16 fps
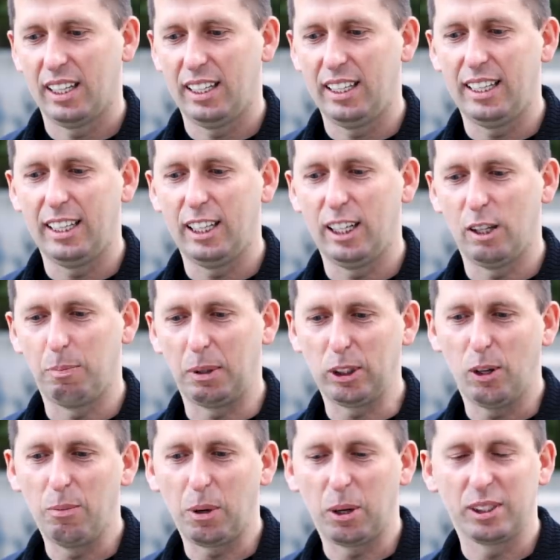и
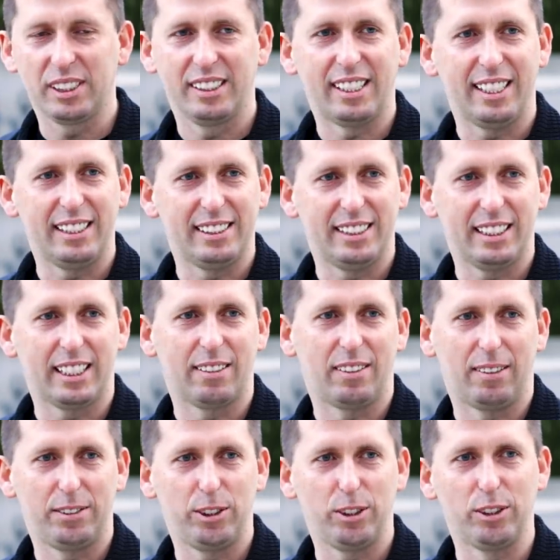потом просто
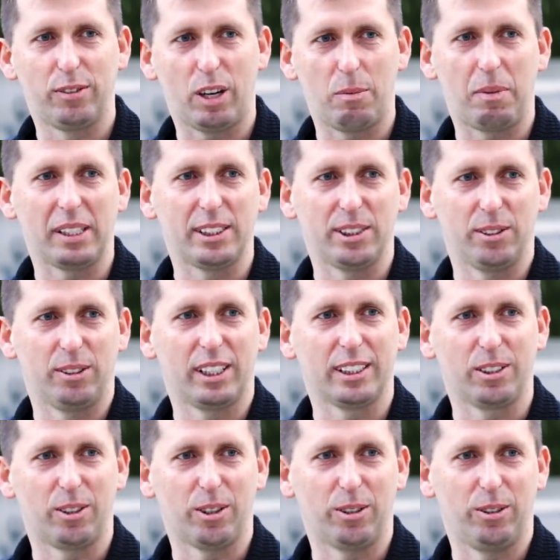анализировал всю информацию,
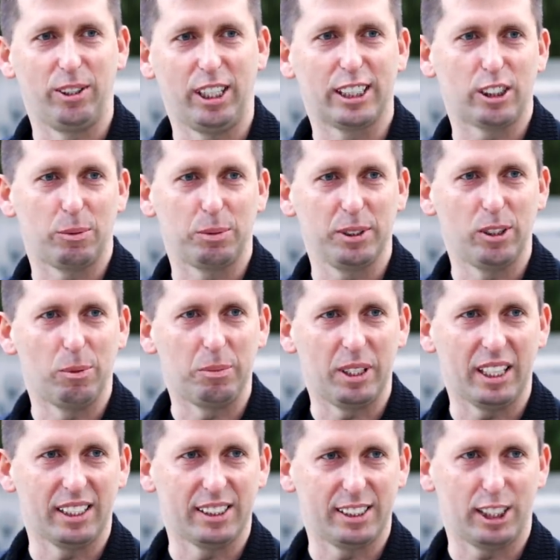которую я, собственно,
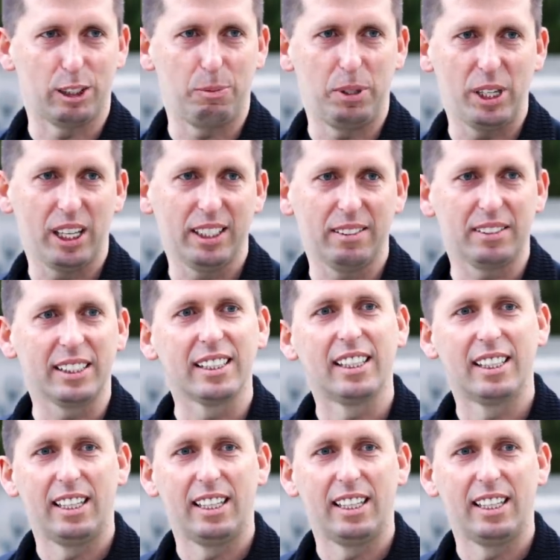умудрился распечатывать.